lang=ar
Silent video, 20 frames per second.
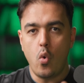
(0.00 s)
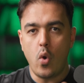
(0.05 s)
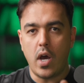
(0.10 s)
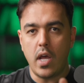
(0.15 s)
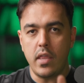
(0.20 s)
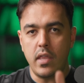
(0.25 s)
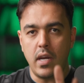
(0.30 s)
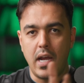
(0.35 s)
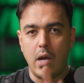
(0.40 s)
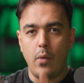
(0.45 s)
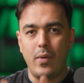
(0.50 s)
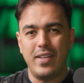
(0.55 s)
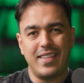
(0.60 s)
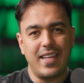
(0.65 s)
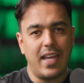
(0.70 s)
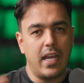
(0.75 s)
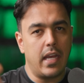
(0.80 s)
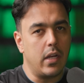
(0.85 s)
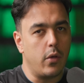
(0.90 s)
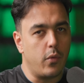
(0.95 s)
واخذناها
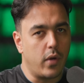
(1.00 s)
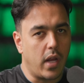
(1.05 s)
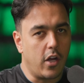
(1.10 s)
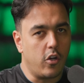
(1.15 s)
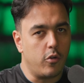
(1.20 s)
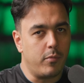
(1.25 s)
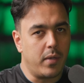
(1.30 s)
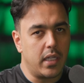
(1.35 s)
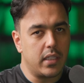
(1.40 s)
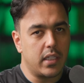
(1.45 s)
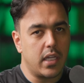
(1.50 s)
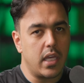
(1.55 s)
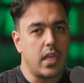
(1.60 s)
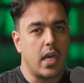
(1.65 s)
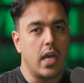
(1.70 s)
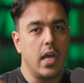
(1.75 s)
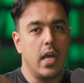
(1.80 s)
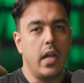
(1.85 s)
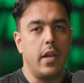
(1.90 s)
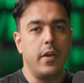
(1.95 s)
وانتهينا وراحوا بعد
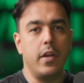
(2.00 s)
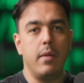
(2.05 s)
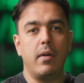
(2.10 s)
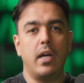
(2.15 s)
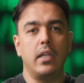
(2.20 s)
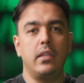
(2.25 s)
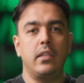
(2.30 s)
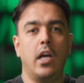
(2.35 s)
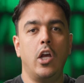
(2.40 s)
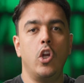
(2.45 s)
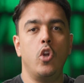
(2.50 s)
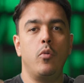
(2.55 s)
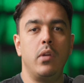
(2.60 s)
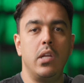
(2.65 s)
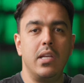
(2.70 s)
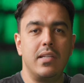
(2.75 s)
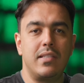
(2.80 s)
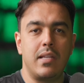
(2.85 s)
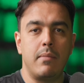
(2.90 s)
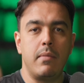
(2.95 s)
كده نبغى التعلم
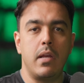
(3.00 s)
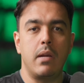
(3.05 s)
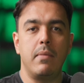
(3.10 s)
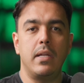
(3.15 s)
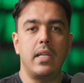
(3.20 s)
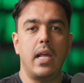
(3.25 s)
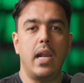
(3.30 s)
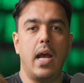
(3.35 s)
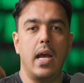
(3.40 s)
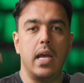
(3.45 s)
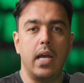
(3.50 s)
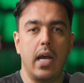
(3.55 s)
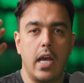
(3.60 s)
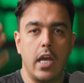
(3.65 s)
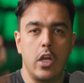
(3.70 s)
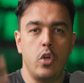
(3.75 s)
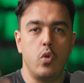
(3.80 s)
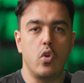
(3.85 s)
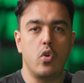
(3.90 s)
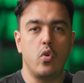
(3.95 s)
اللي يستمر مدى الحياه
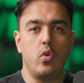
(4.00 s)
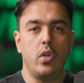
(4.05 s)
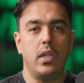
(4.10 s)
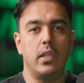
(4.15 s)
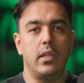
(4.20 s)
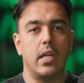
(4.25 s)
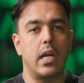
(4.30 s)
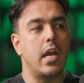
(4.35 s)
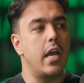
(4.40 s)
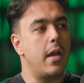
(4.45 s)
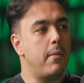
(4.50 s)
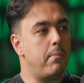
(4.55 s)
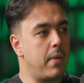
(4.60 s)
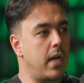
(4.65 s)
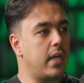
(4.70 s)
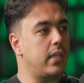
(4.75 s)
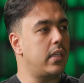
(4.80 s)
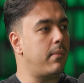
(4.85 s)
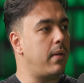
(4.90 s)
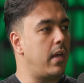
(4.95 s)
انه يكون عندك
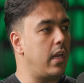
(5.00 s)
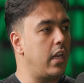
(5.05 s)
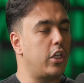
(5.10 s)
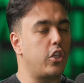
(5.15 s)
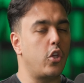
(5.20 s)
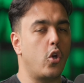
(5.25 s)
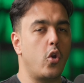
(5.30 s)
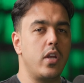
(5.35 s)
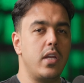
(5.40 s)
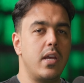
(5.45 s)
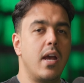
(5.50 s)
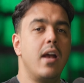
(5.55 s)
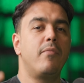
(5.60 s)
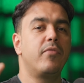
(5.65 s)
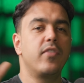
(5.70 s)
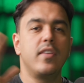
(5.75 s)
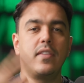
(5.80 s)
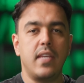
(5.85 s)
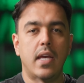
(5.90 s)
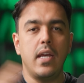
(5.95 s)
مكتبه الكترونيه
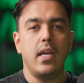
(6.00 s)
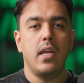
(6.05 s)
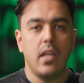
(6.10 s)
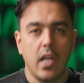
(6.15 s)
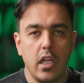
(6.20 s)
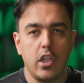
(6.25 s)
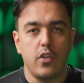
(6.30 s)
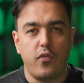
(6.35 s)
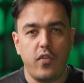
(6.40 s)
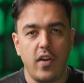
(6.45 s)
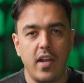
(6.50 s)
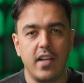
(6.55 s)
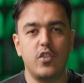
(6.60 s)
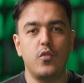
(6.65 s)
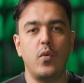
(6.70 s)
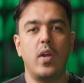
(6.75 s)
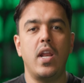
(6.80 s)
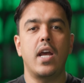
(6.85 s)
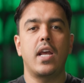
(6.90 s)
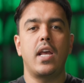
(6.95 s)
زي
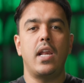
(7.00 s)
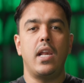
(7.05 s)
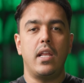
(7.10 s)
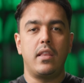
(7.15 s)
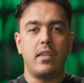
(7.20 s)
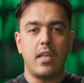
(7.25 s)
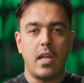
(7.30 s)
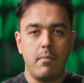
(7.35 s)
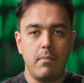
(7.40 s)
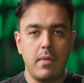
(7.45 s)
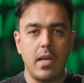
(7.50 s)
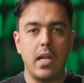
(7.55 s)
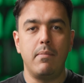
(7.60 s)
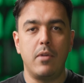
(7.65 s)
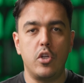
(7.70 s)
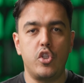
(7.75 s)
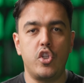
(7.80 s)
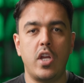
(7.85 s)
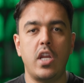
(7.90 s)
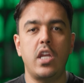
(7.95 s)
نتفليكس ولكن للتنميه
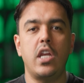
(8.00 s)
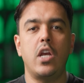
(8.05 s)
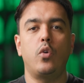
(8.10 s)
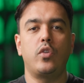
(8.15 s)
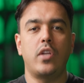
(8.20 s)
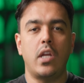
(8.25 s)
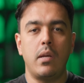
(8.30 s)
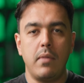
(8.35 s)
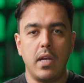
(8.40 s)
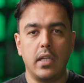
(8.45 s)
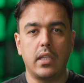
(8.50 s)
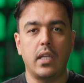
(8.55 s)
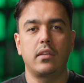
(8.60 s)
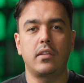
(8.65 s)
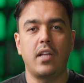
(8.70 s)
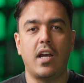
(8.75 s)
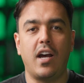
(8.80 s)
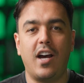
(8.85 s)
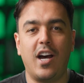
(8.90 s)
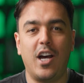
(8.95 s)
البشريه وتنميه
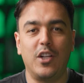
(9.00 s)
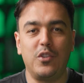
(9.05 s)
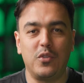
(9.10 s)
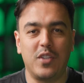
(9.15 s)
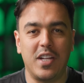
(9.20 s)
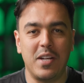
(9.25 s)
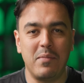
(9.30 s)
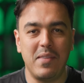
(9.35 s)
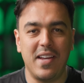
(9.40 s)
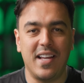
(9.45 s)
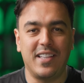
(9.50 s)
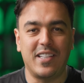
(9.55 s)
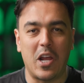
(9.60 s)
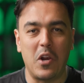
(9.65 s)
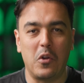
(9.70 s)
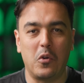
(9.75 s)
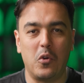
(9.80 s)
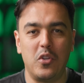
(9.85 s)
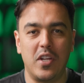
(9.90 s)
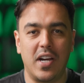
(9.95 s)
الطاقات وتنميه
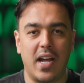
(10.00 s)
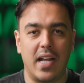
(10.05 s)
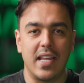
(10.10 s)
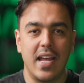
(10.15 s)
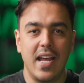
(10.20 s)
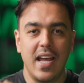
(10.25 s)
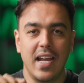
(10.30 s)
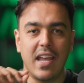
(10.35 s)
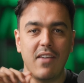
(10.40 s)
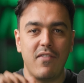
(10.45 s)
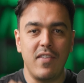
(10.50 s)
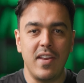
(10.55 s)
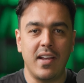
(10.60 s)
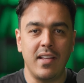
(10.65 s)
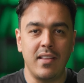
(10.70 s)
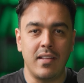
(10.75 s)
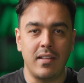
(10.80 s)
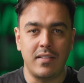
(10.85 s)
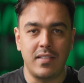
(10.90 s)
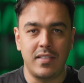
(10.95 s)
القدرات كيف
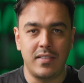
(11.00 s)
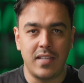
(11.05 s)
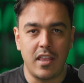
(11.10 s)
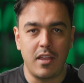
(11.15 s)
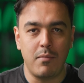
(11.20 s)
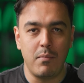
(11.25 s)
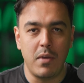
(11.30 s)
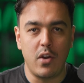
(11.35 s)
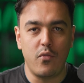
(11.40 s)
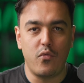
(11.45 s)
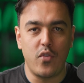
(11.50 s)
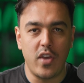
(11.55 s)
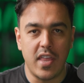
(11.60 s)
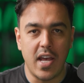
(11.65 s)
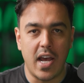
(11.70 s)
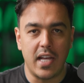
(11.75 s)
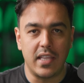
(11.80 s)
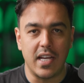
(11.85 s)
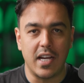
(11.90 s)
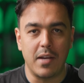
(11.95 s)
انك انت تستثمر في
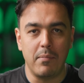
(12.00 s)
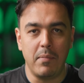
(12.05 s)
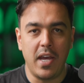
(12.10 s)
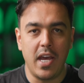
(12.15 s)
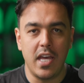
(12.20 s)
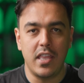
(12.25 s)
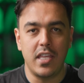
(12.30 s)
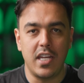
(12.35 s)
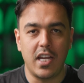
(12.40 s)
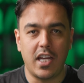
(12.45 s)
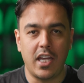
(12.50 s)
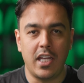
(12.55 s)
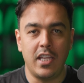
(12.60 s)
ذاتك بحيث انك